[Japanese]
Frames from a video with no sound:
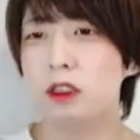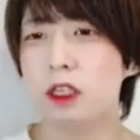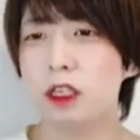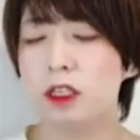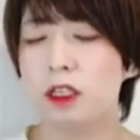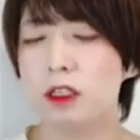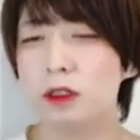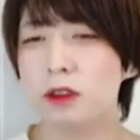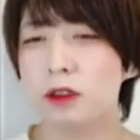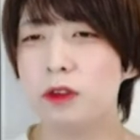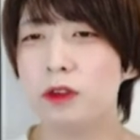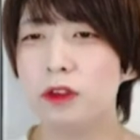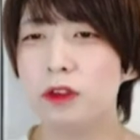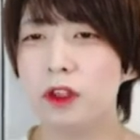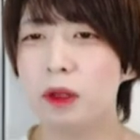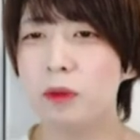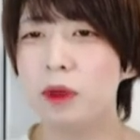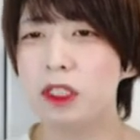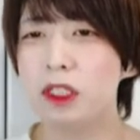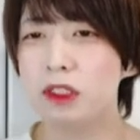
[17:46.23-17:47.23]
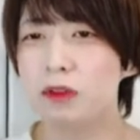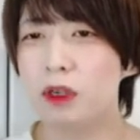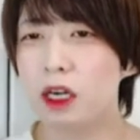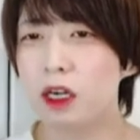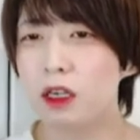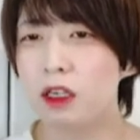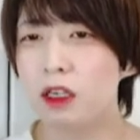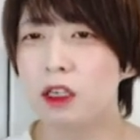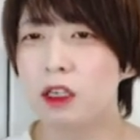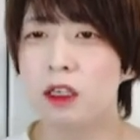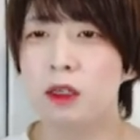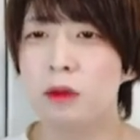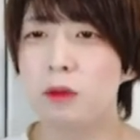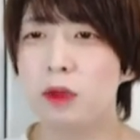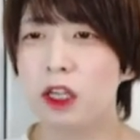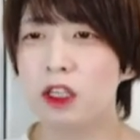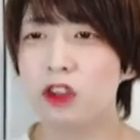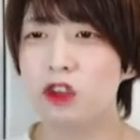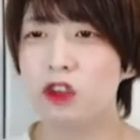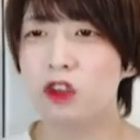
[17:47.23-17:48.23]
はい。ということで、まずは、
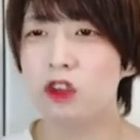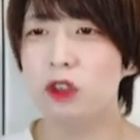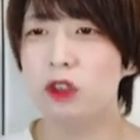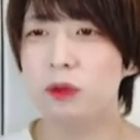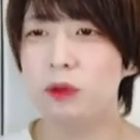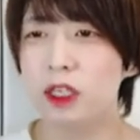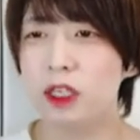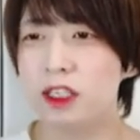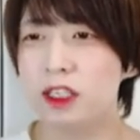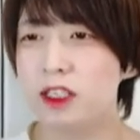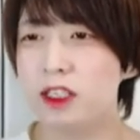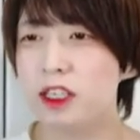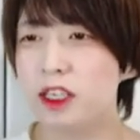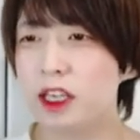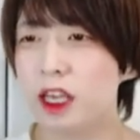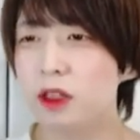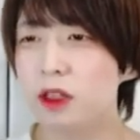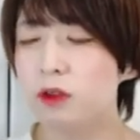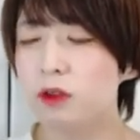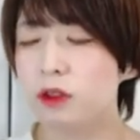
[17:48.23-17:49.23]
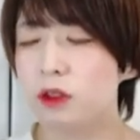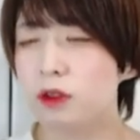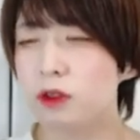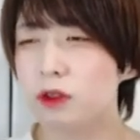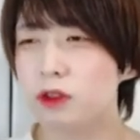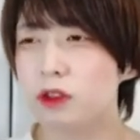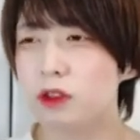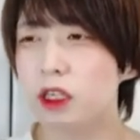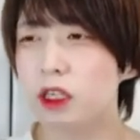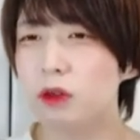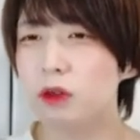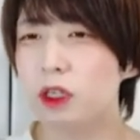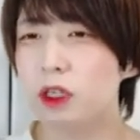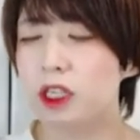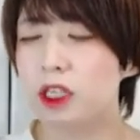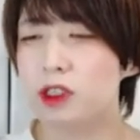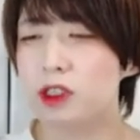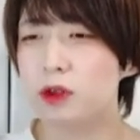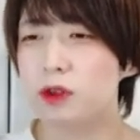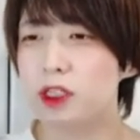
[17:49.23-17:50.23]
プラットフォーム SDK の共通化のお
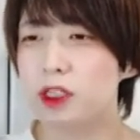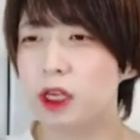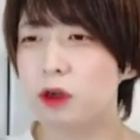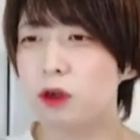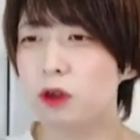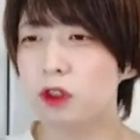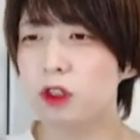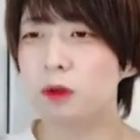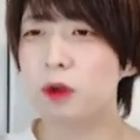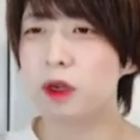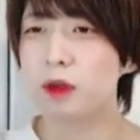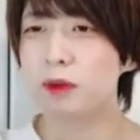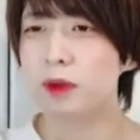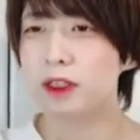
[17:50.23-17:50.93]
話をしていこうと思